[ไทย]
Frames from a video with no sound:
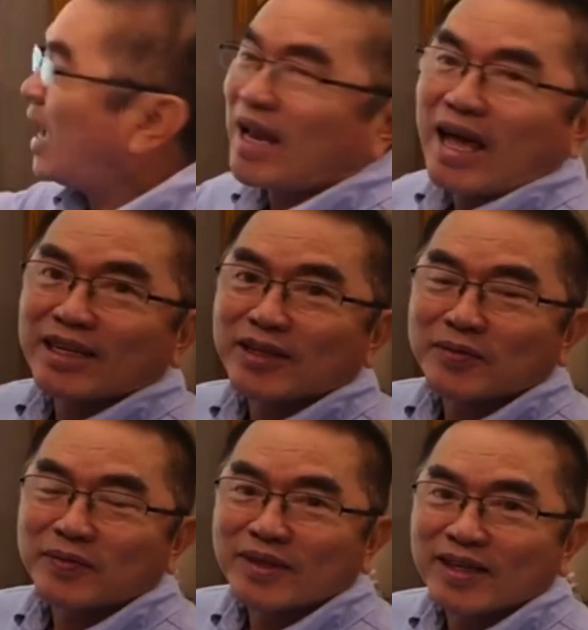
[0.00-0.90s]
ลาย
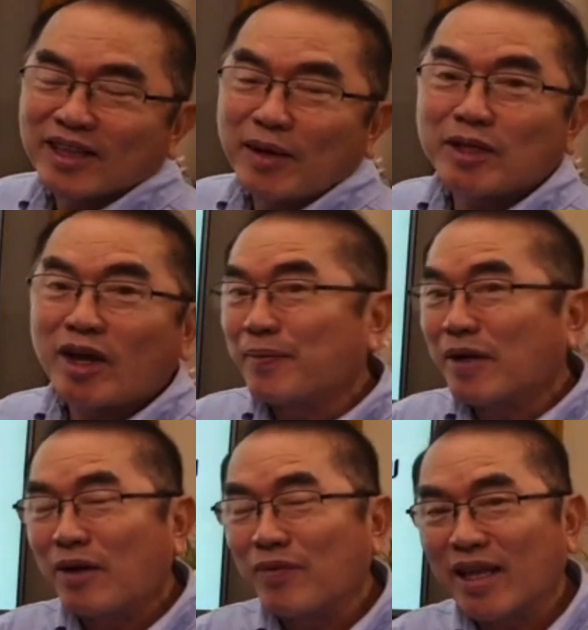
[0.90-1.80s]
แล้วพี่น้องเห็นไหมค
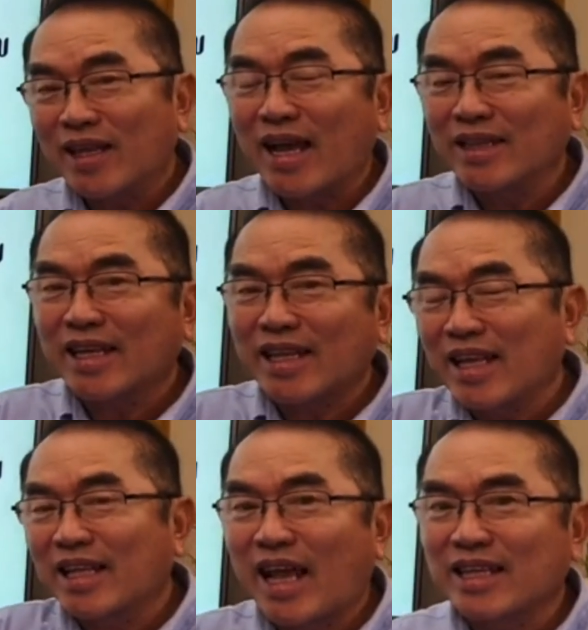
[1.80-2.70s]
รับว่าสายเหนือสายอี
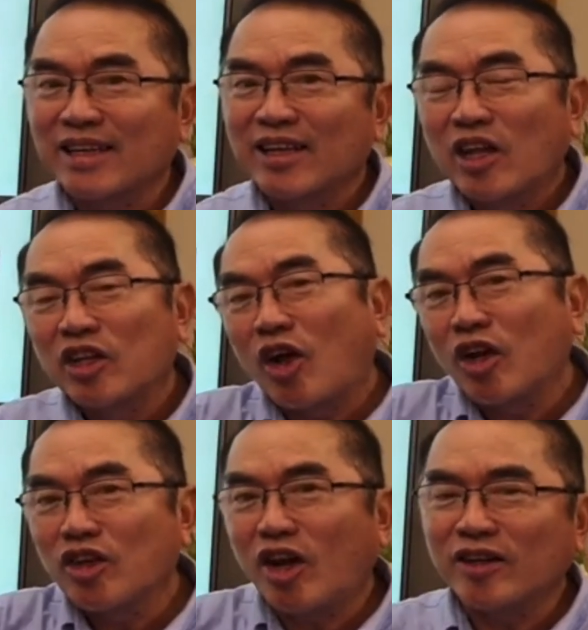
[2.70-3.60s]
สานซอย
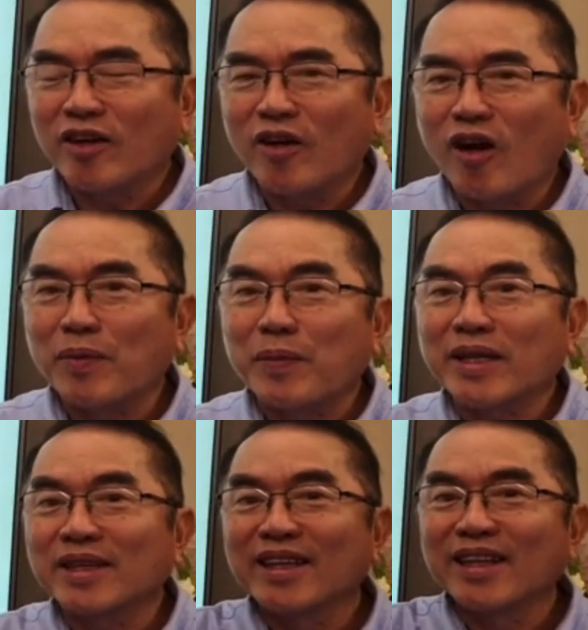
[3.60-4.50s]
ย่อยออกมาเป็น
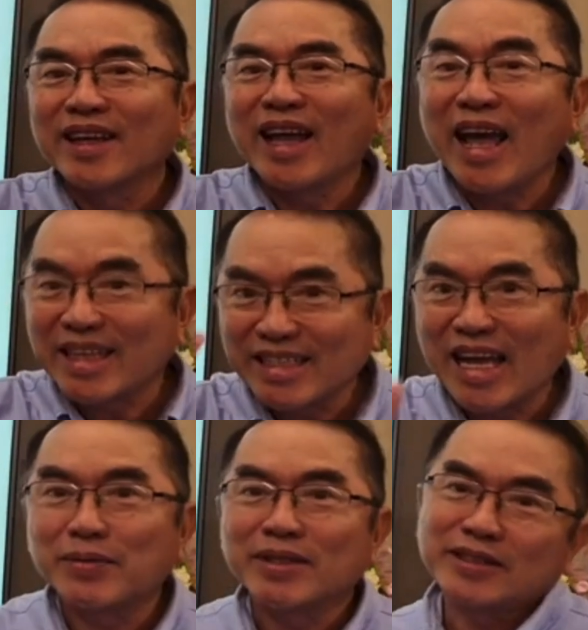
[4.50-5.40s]
ห้าสัญญา
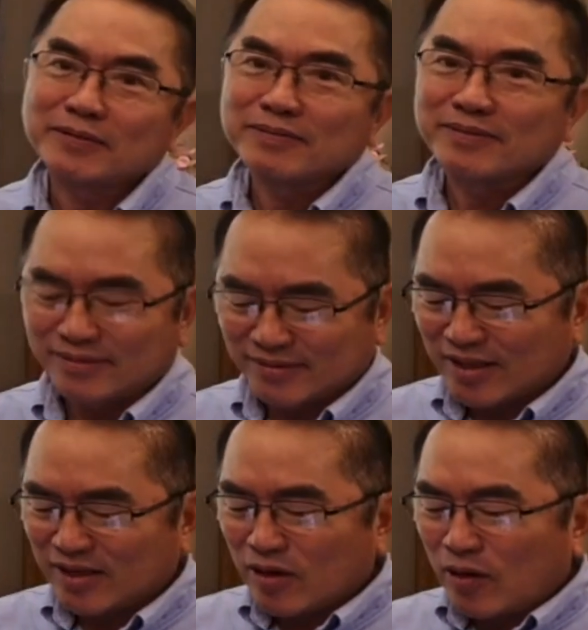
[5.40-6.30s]
พอดี
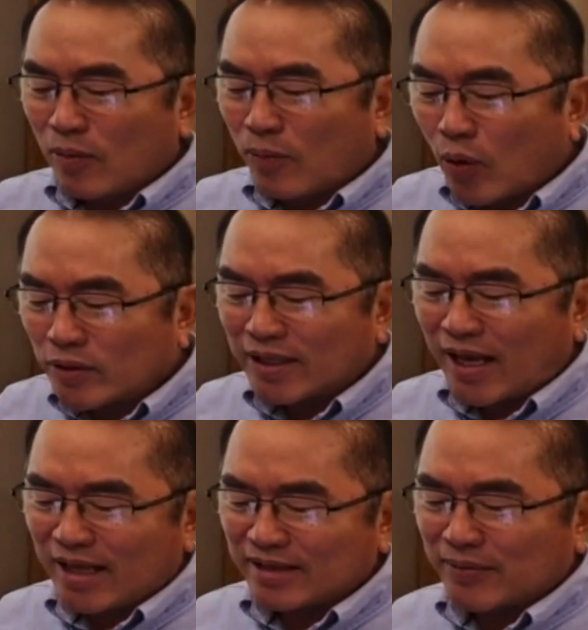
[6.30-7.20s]
ผลกา
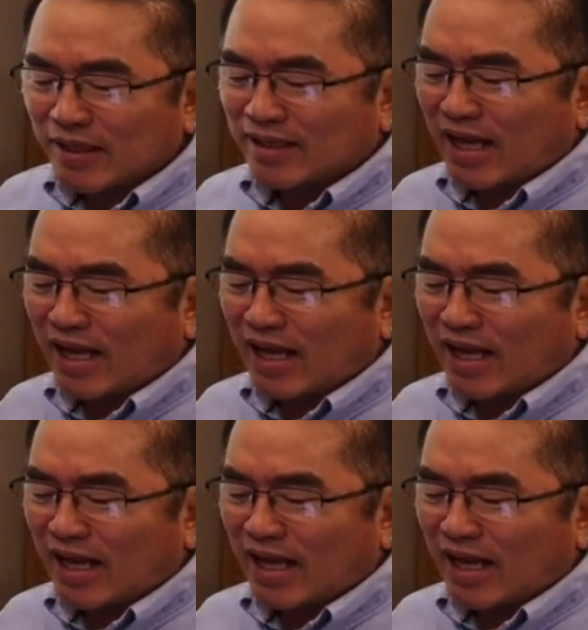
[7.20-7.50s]
รดำเนินการ